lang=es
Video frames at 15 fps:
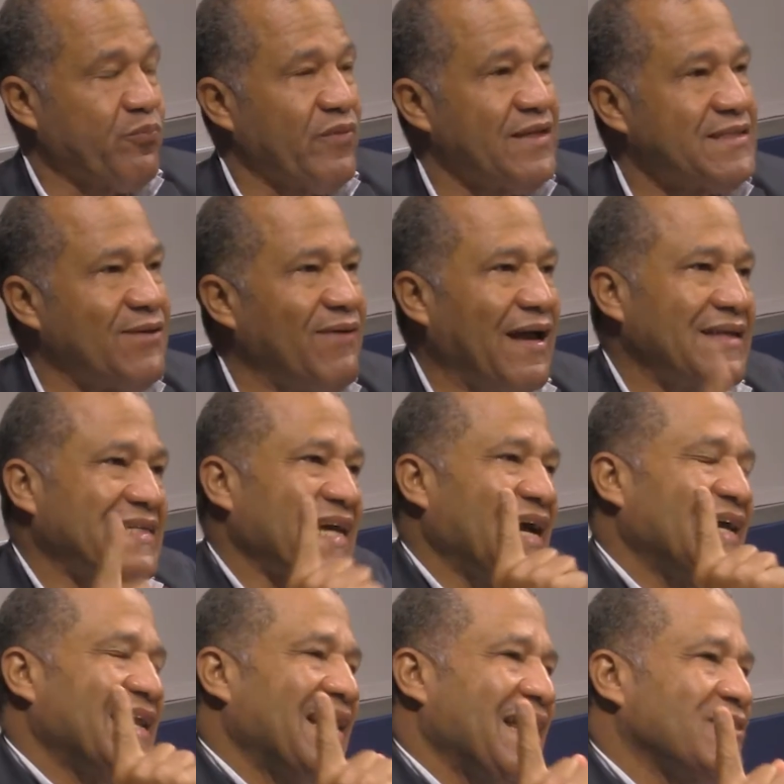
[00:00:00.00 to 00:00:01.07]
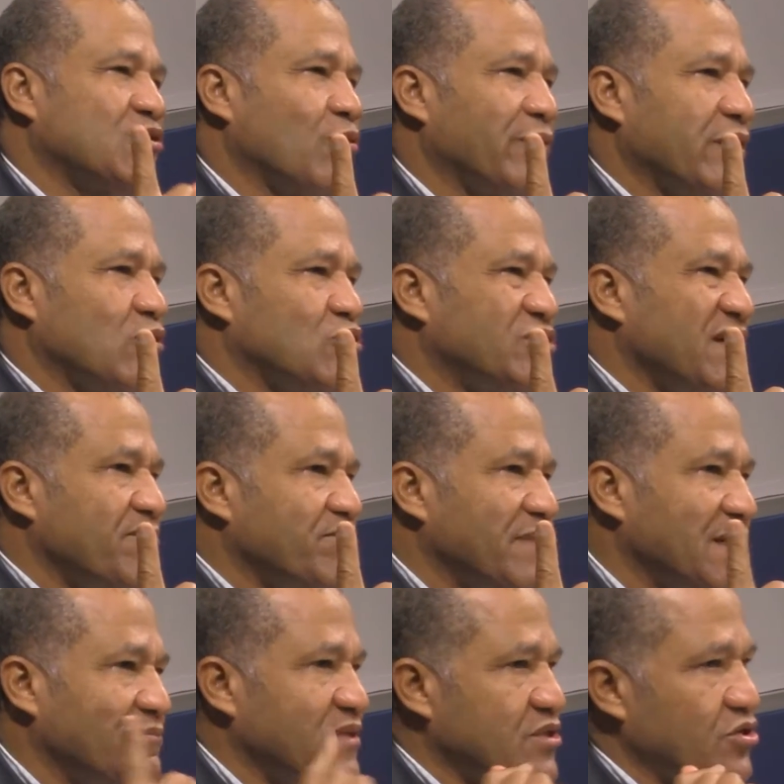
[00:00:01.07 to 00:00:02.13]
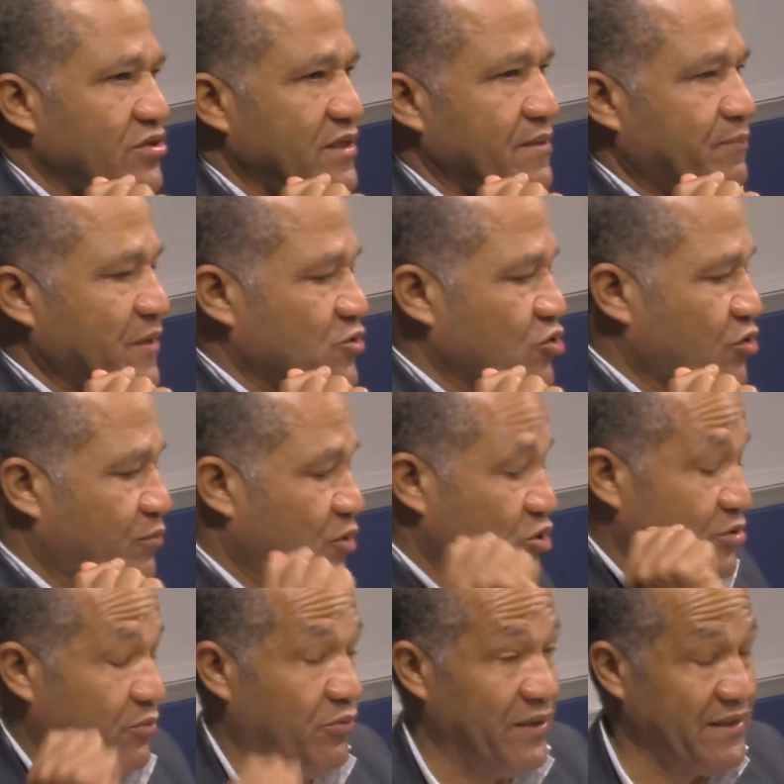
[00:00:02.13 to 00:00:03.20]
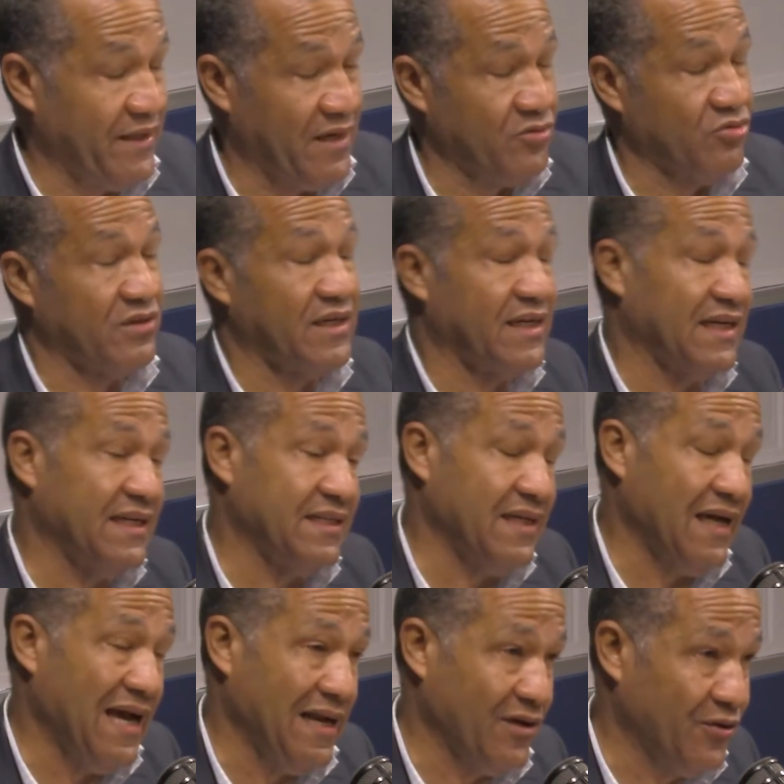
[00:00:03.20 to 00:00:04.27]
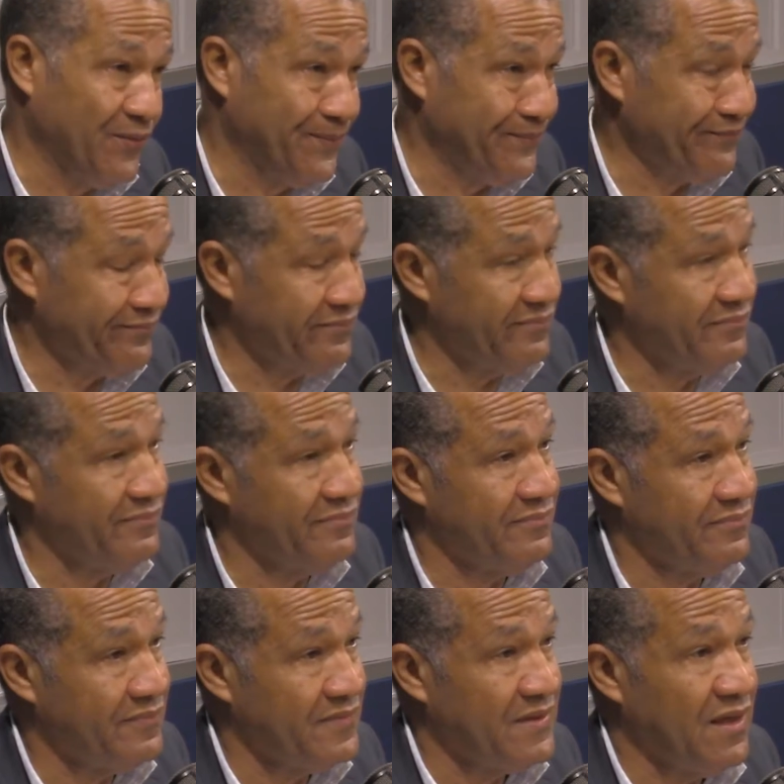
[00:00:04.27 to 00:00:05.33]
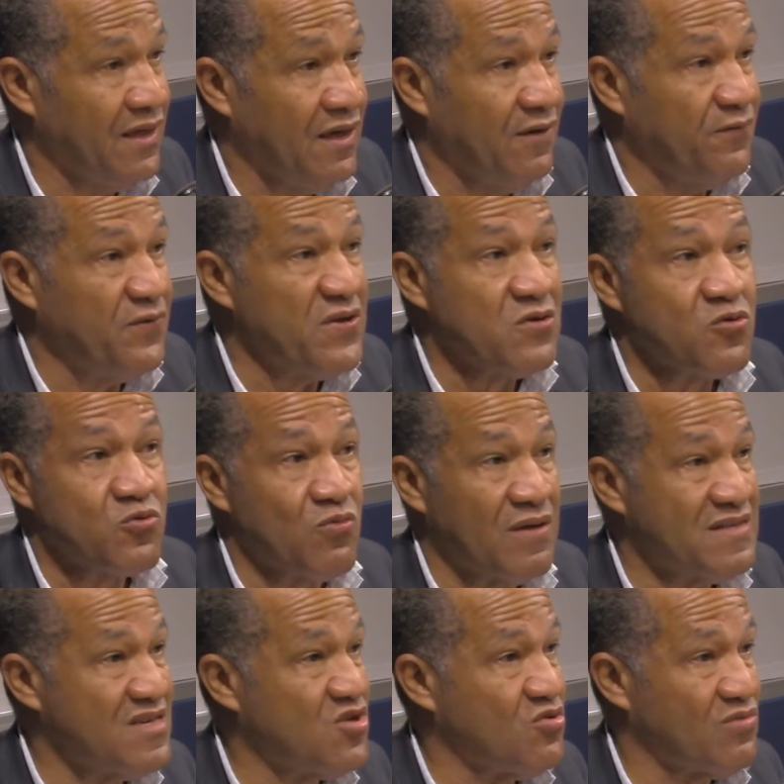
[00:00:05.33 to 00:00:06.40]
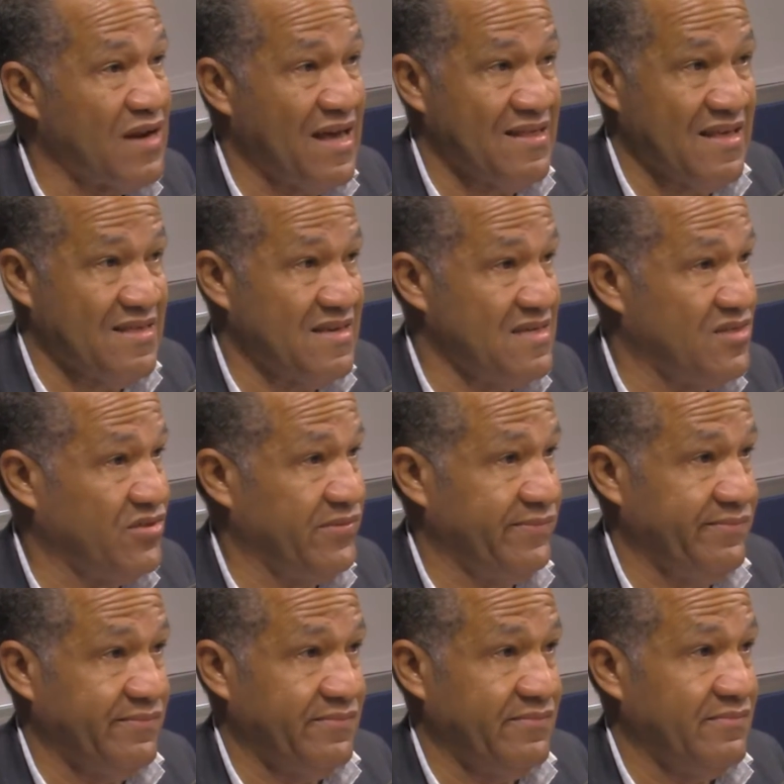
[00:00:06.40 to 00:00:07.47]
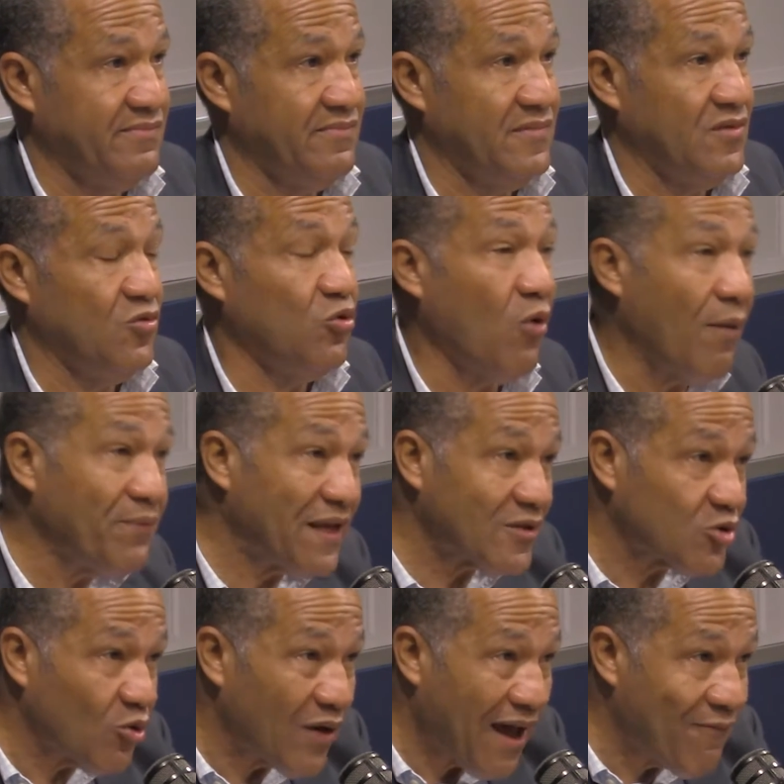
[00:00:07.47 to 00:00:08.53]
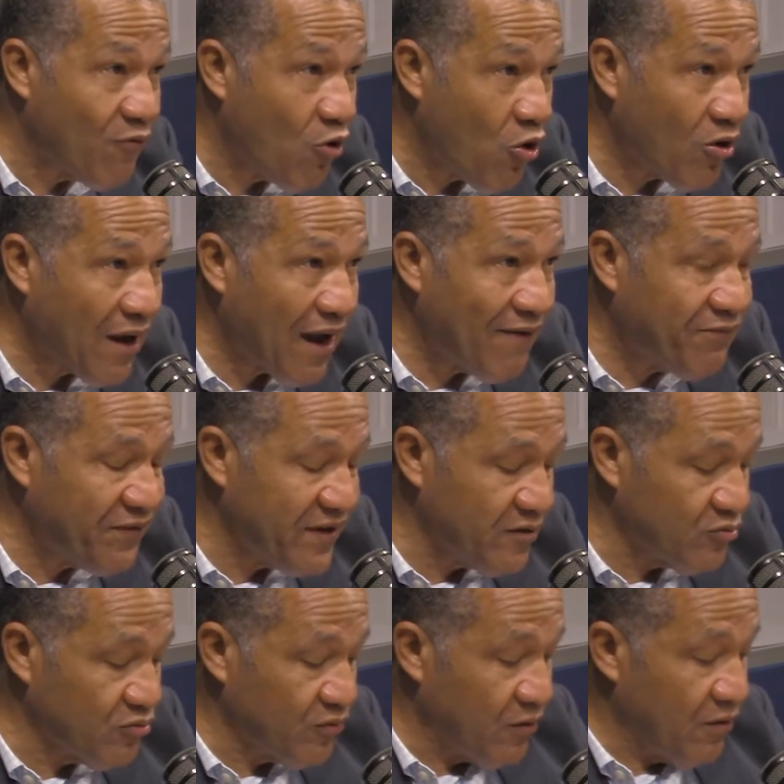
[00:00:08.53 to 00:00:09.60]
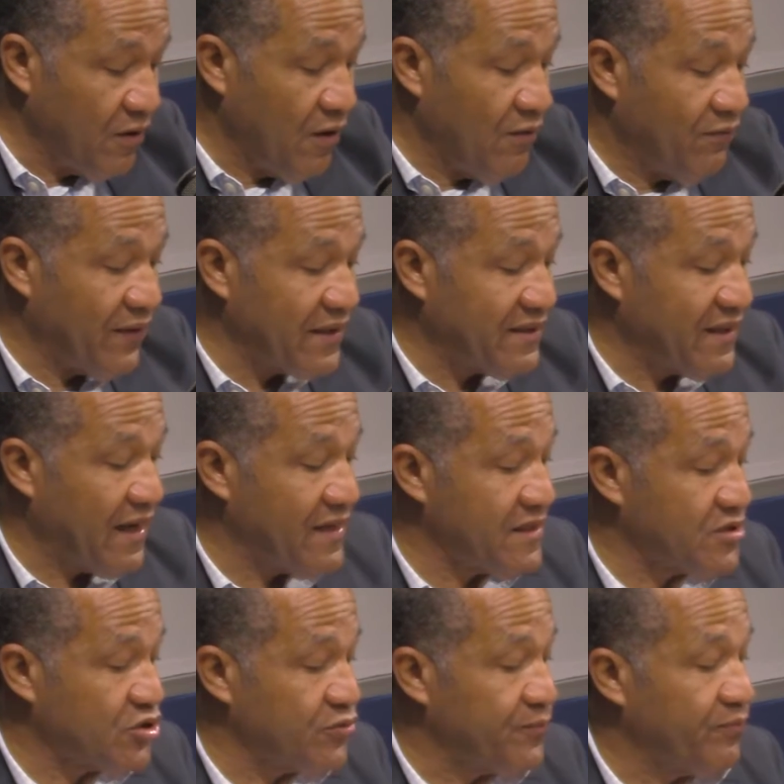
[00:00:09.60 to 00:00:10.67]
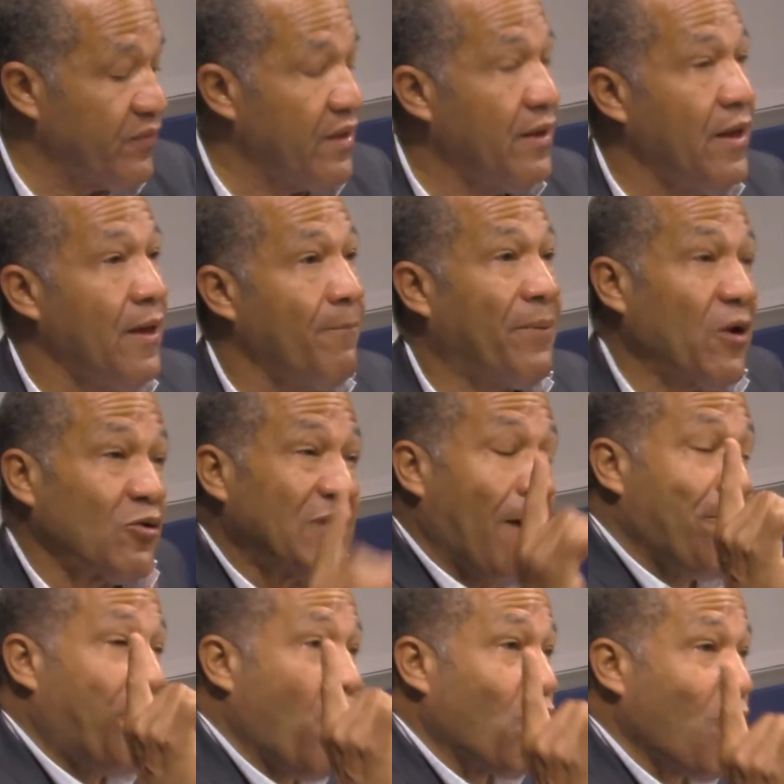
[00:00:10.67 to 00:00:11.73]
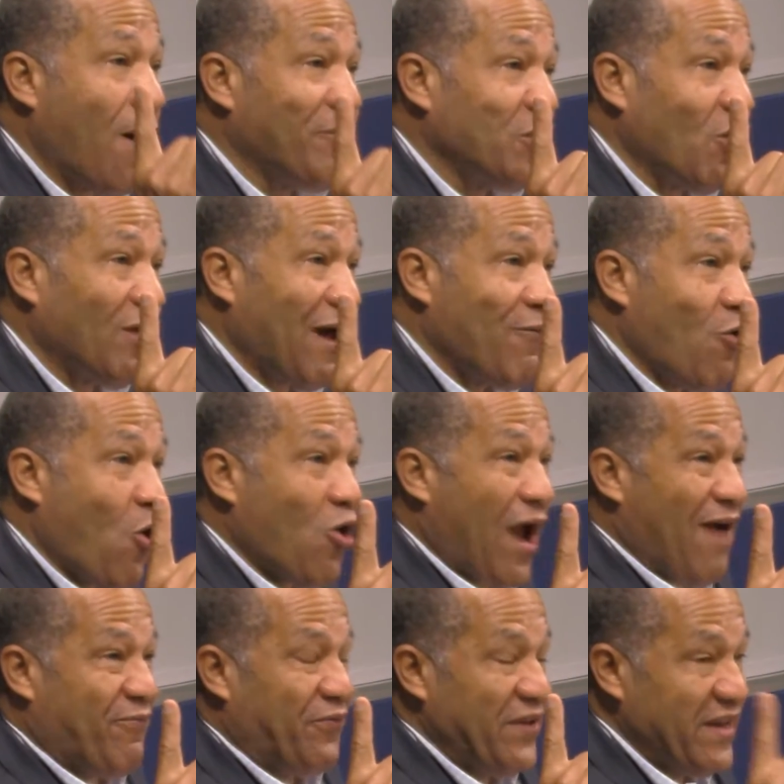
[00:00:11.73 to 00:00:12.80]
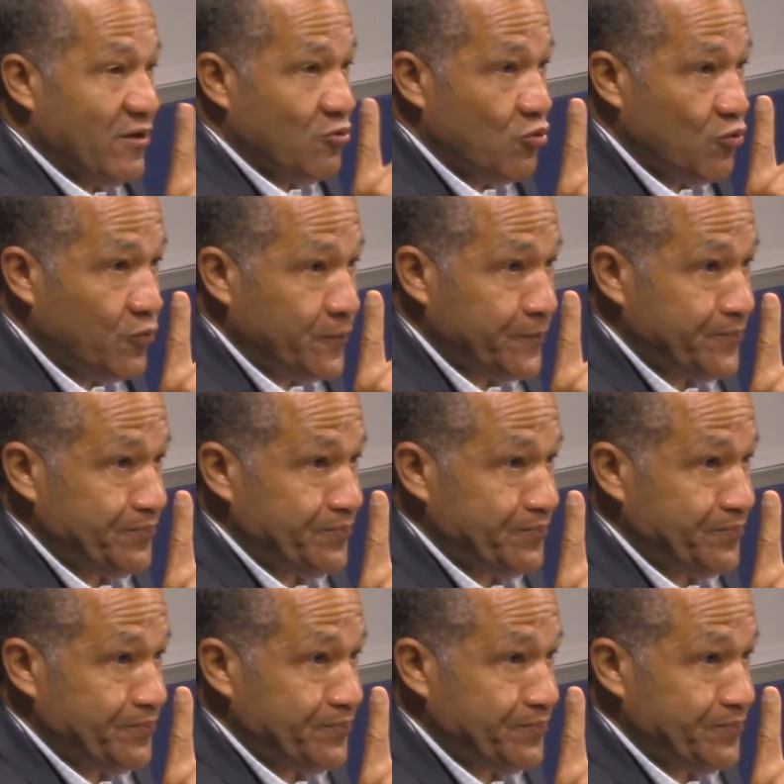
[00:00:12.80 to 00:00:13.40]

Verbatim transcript: se, se ganarán sobre los 100 mil millones de pesos en los próximos 20 años. ¿Quiere que le diga algo? Finjo no ha dicho nada de eso. No ha abierto la boca Finju frente a eso. Pero tampoco abrió la boca Finju